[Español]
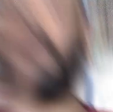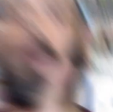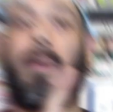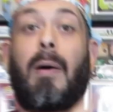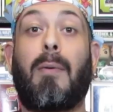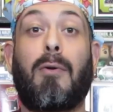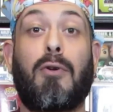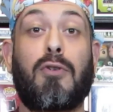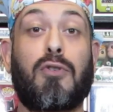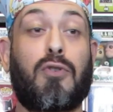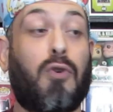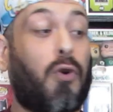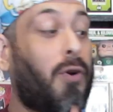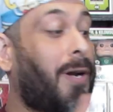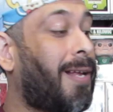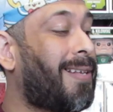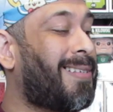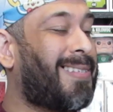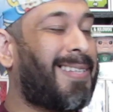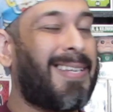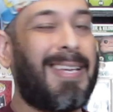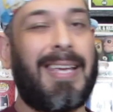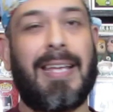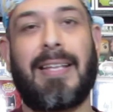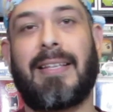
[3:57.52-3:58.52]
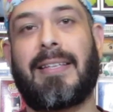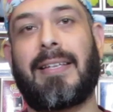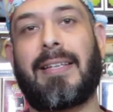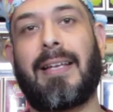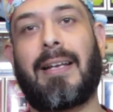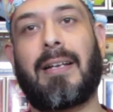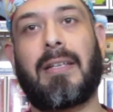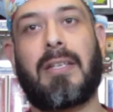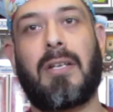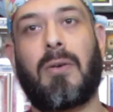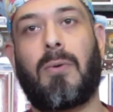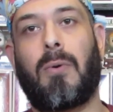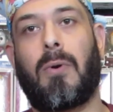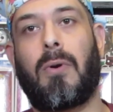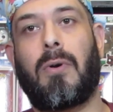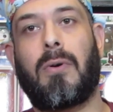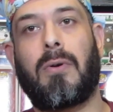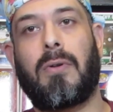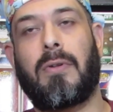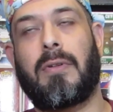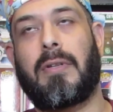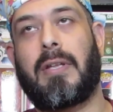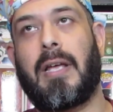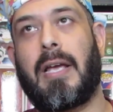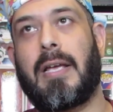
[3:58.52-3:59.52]
Vámonos con el siguiente
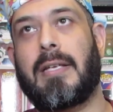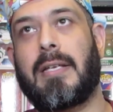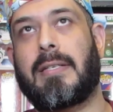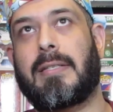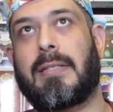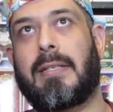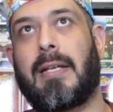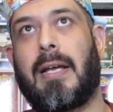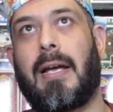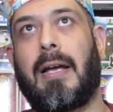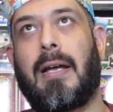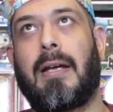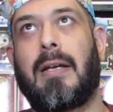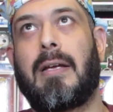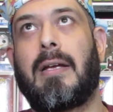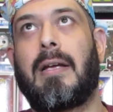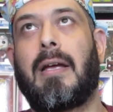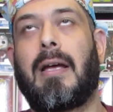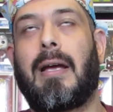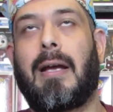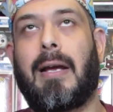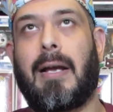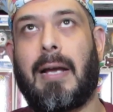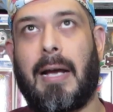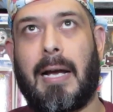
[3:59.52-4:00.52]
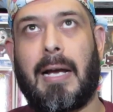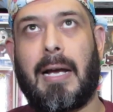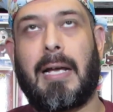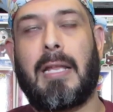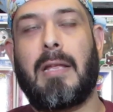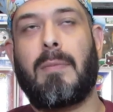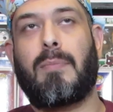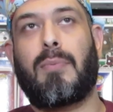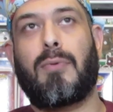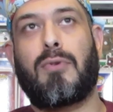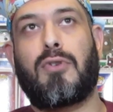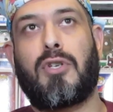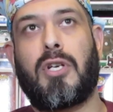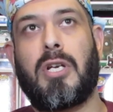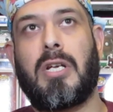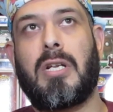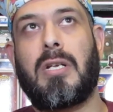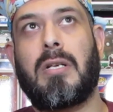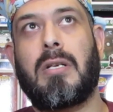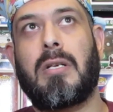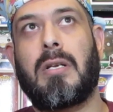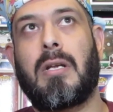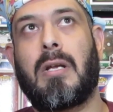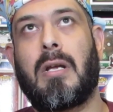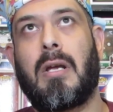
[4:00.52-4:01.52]
artículo de esta caja de
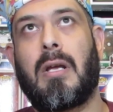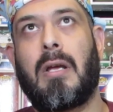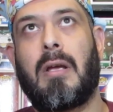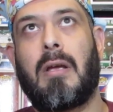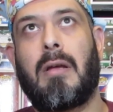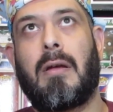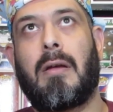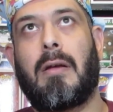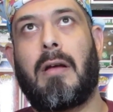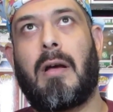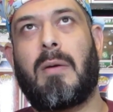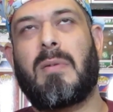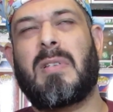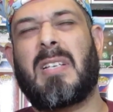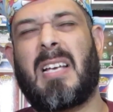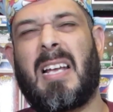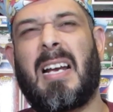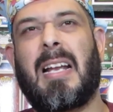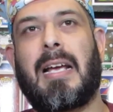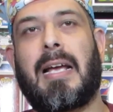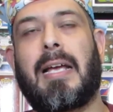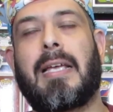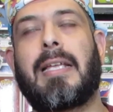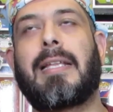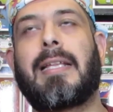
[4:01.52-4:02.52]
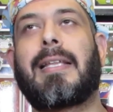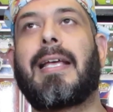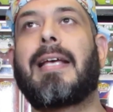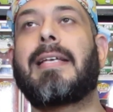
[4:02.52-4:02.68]
Pushin. Vamos a sacar la cajita